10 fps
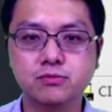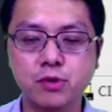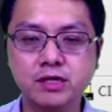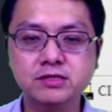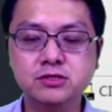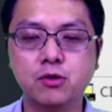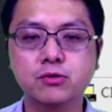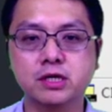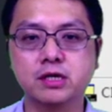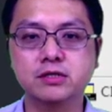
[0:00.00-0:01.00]
圆
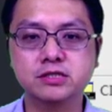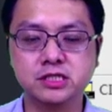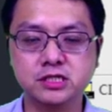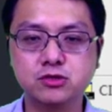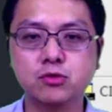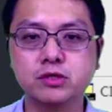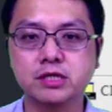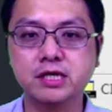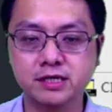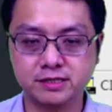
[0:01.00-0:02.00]
周的其中的一个